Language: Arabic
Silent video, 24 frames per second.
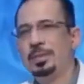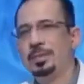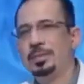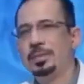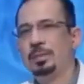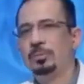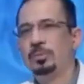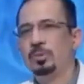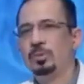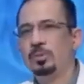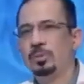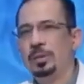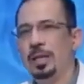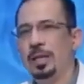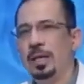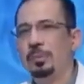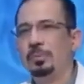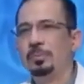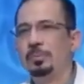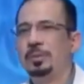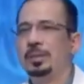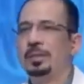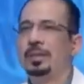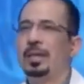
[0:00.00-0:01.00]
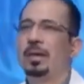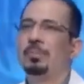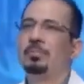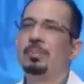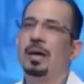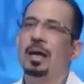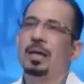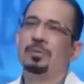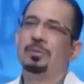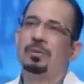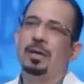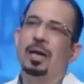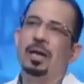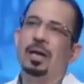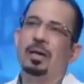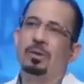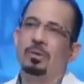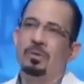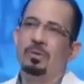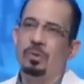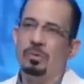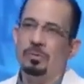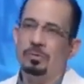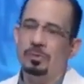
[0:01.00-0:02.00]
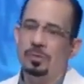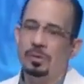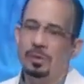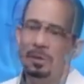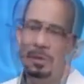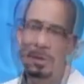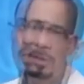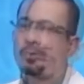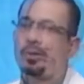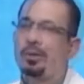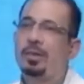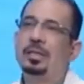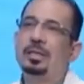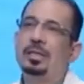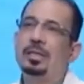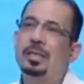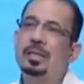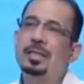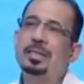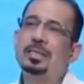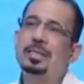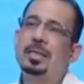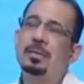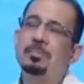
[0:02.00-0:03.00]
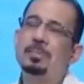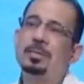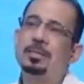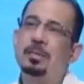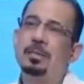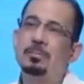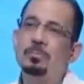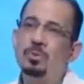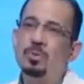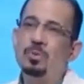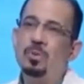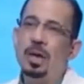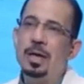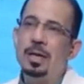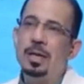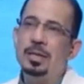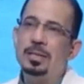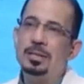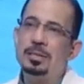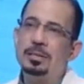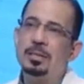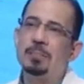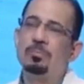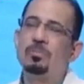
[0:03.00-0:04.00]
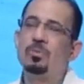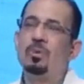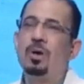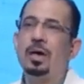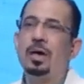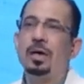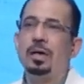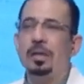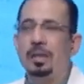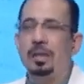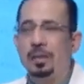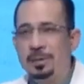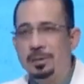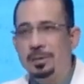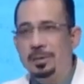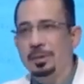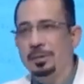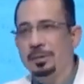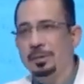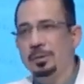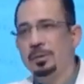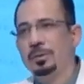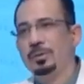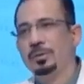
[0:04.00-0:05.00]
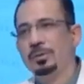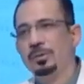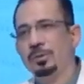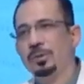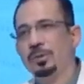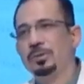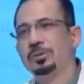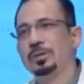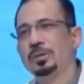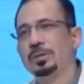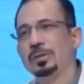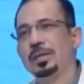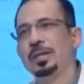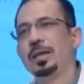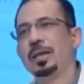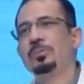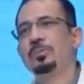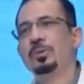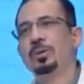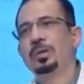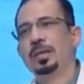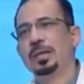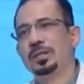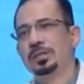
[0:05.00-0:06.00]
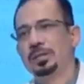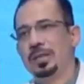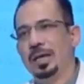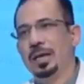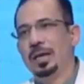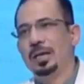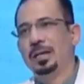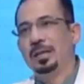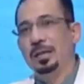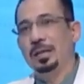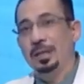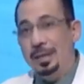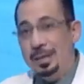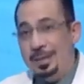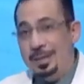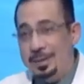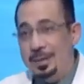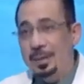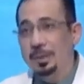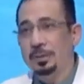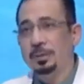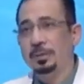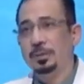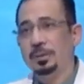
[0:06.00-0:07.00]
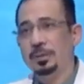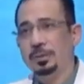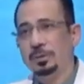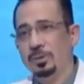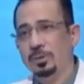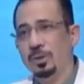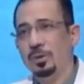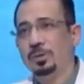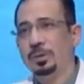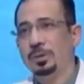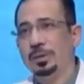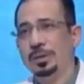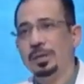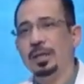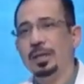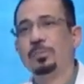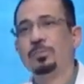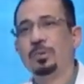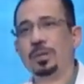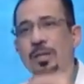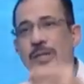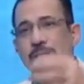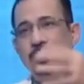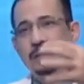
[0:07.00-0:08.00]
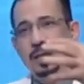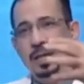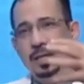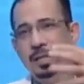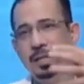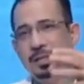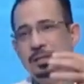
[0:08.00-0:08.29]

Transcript: بتنزل من قدام بتتجمع في اخر الغرفه م. فالانجليز لما سموها سموها قصر نقطه تجمع الاشعه قصر نقطه تجمع الاشعه